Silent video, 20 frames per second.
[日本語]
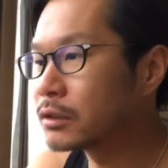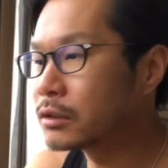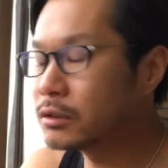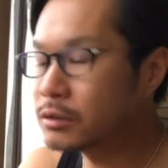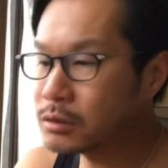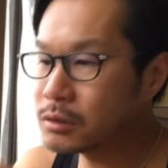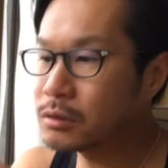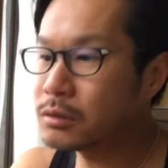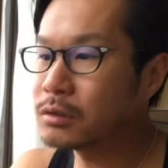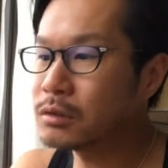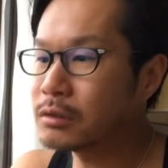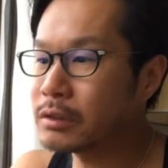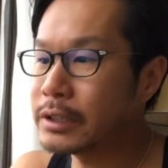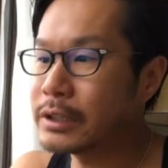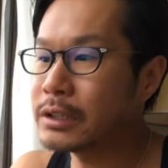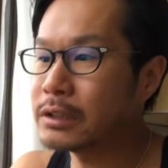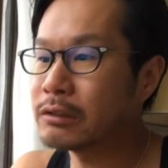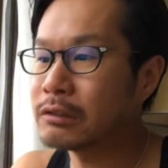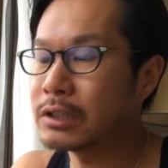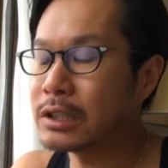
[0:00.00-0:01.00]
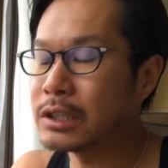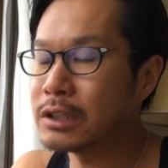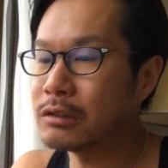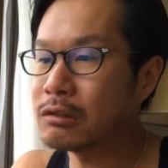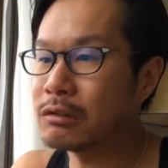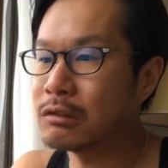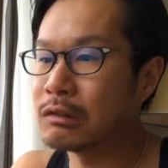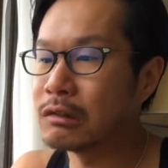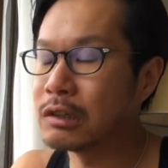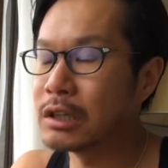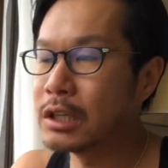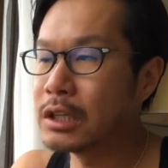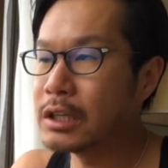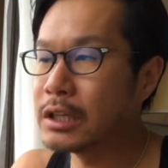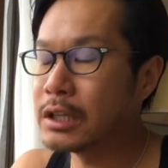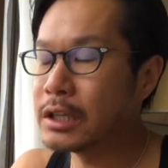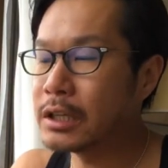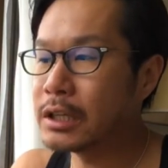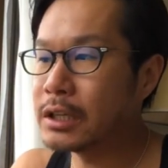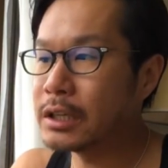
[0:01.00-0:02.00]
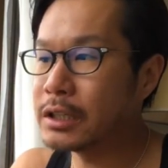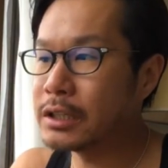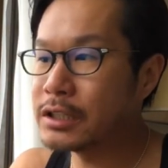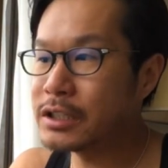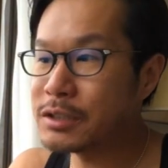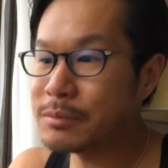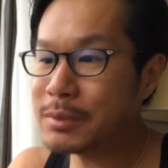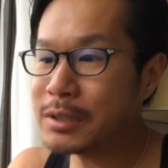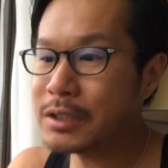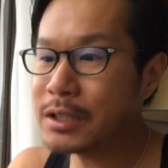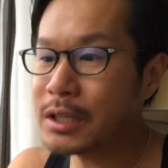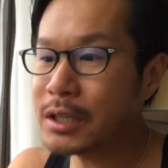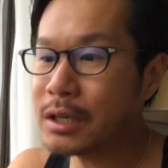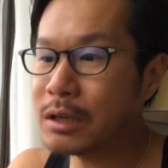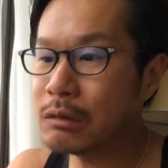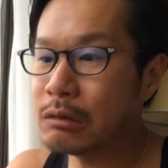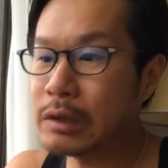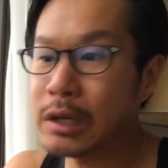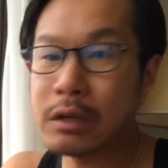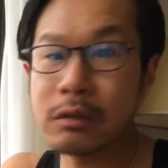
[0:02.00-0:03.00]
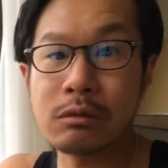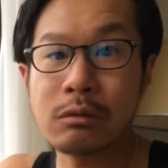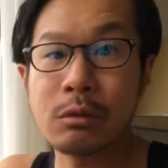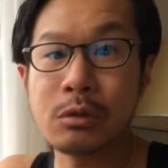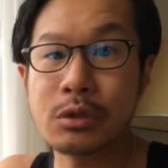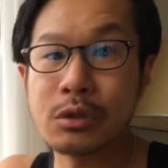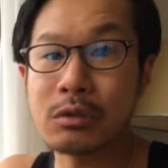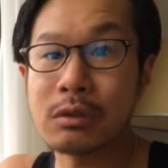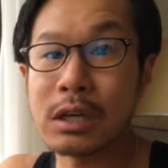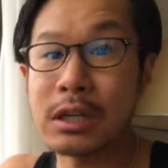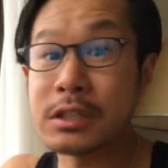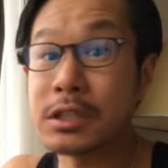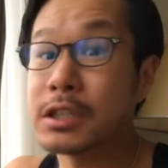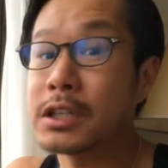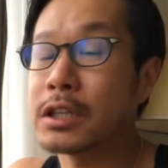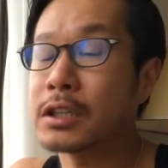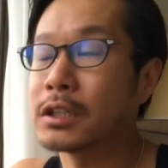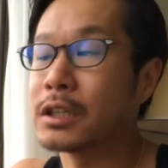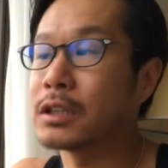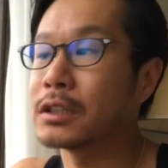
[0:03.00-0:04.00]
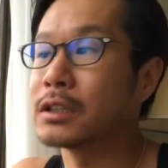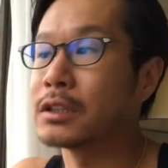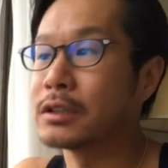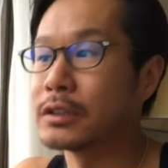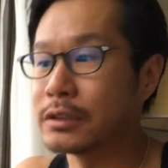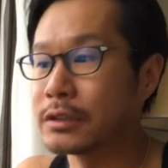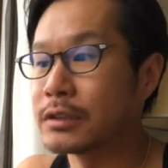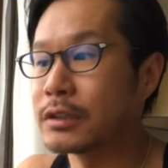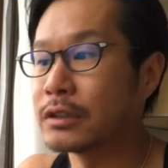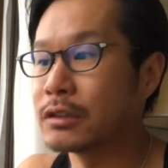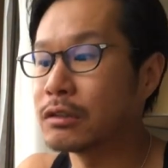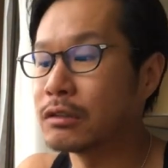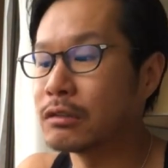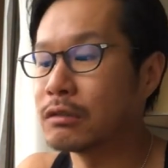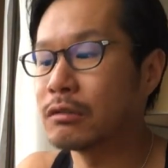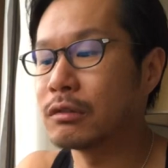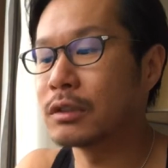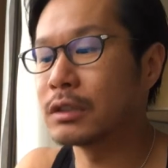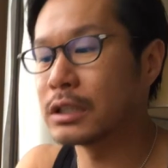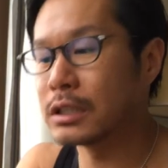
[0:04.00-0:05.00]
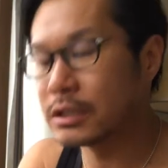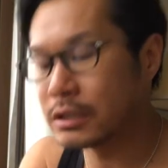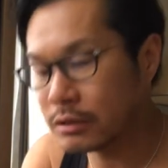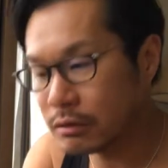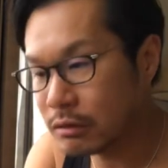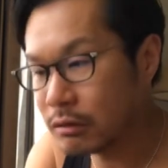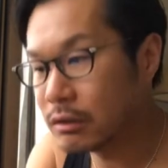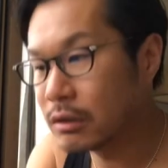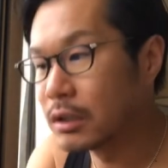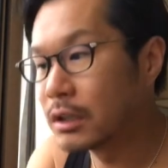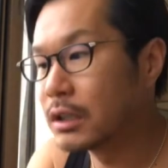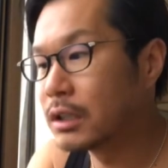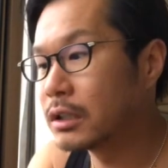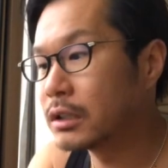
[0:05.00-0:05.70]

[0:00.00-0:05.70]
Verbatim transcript: 空港のレート昨日、えー、1万円が558元だったんですけど私の